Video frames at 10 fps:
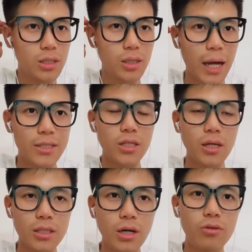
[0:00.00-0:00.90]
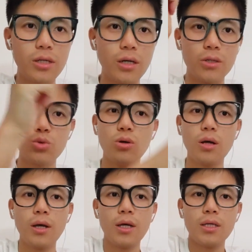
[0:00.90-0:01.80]
达成的交易合作，
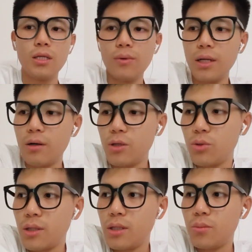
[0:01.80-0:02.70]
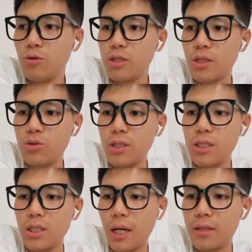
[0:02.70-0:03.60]
因为辽宁队目前最
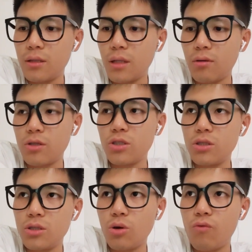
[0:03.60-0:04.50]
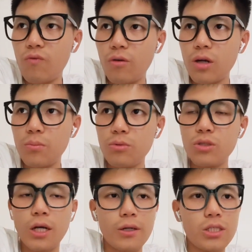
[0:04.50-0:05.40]
期待得到的是中锋的补
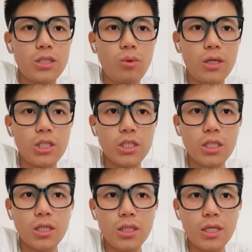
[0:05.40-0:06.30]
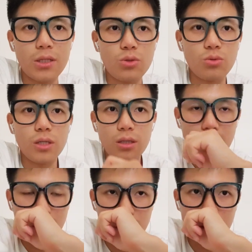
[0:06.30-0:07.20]
强，希望引进更主力
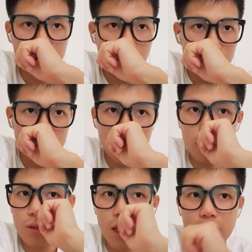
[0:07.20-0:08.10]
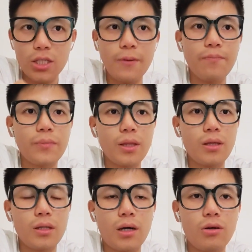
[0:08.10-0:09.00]
的优秀内线，
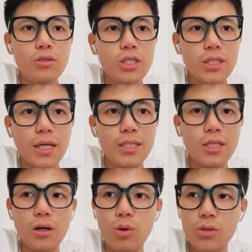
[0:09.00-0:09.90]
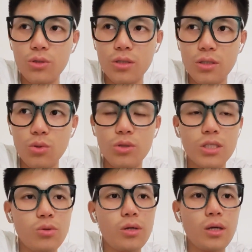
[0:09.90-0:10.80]
得到新赛季的冠军争夺
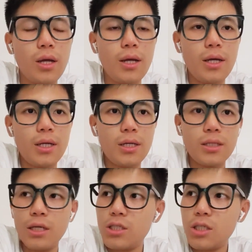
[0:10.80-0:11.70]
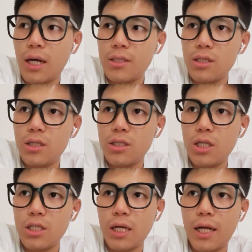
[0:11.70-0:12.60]
机会。也期待着
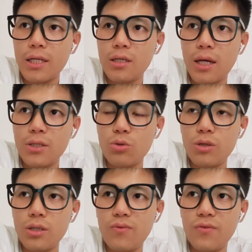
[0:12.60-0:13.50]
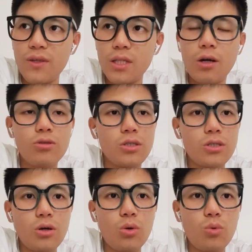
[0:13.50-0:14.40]
接下来各大球队纷纷调整
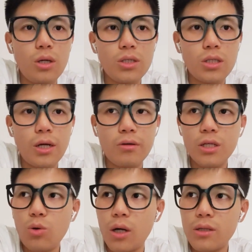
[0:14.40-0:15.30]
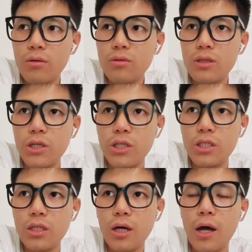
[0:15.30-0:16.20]
之后，无论是辽宁、广东以
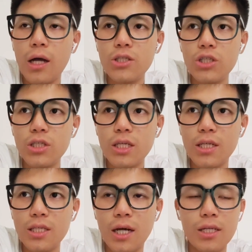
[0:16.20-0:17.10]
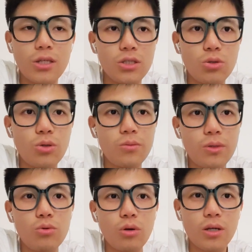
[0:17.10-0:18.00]
及呢新疆、上海等球队
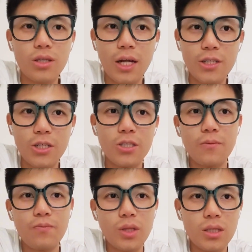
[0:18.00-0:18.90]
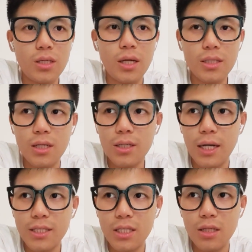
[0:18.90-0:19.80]
都有更大的提升，这样才能
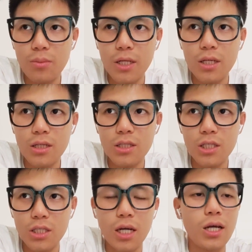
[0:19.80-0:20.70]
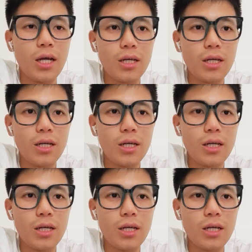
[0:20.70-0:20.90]
让 CBA 更精彩，